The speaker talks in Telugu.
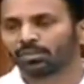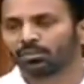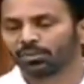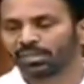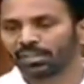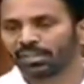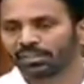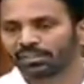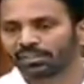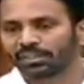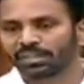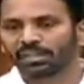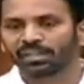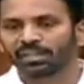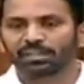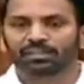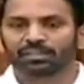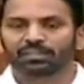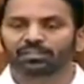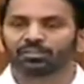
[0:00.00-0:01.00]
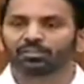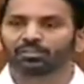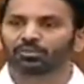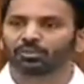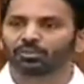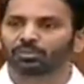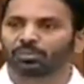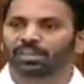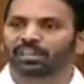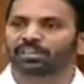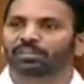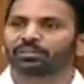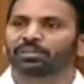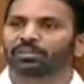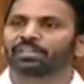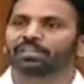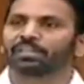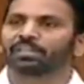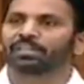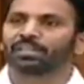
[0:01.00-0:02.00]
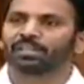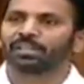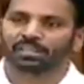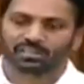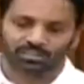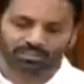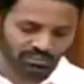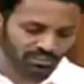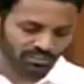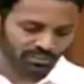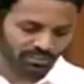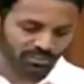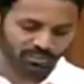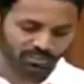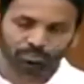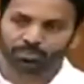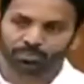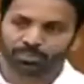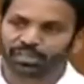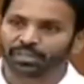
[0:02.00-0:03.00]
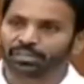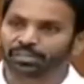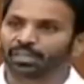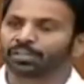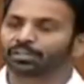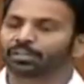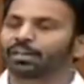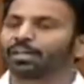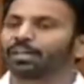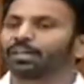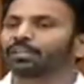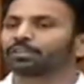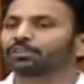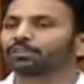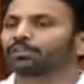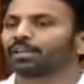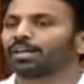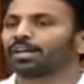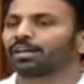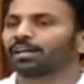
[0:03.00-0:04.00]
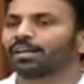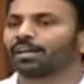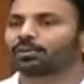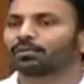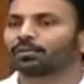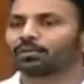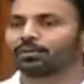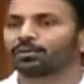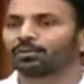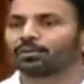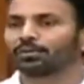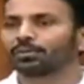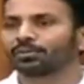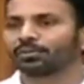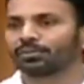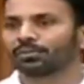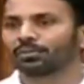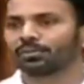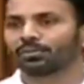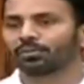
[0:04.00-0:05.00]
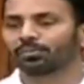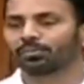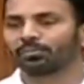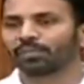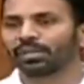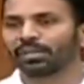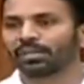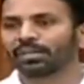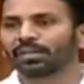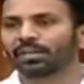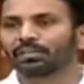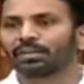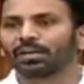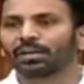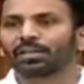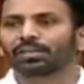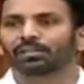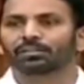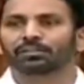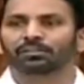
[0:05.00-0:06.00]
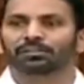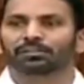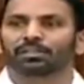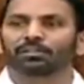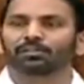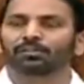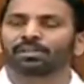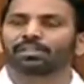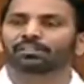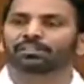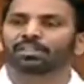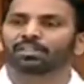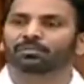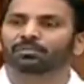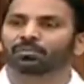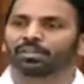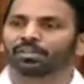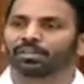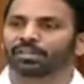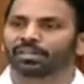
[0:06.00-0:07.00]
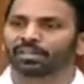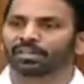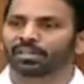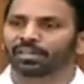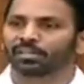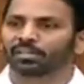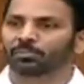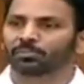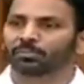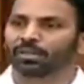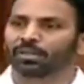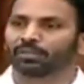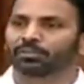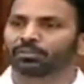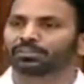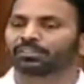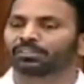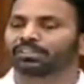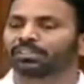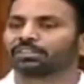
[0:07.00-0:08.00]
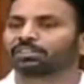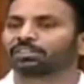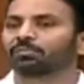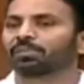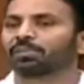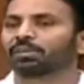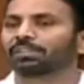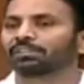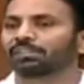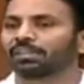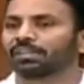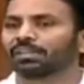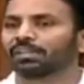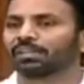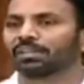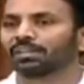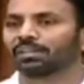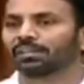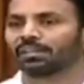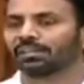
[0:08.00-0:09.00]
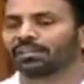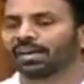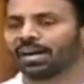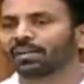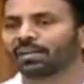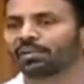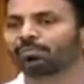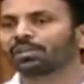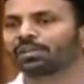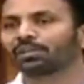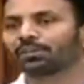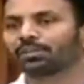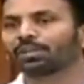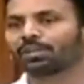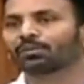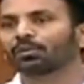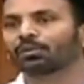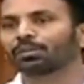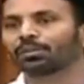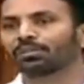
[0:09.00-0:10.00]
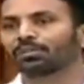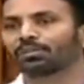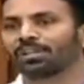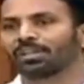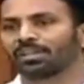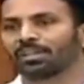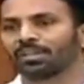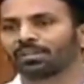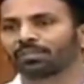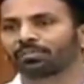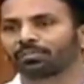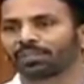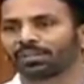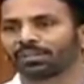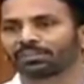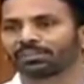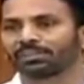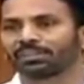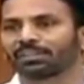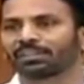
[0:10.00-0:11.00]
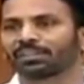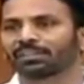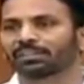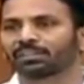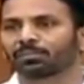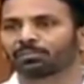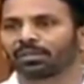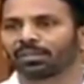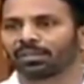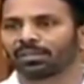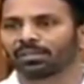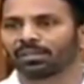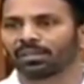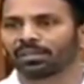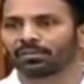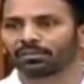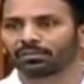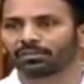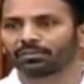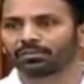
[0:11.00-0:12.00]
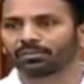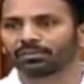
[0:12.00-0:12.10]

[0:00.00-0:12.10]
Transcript: మరి అయితే దుర్మార్గం ఏంటంటే మెడికల్ కాలేజ్ కూడా రాకూడదు మెడికల్ కాలేజ్ వస్తే కూడా జగన్మోహన్ రెడ్డి గారికి పేరు వస్తుంది అని చెప్పేసి దాని మీద కూడా కోర్టుకు వెళ్ళిన పరిస్థితి అధ్యక్ష మా నంద్యాల్లో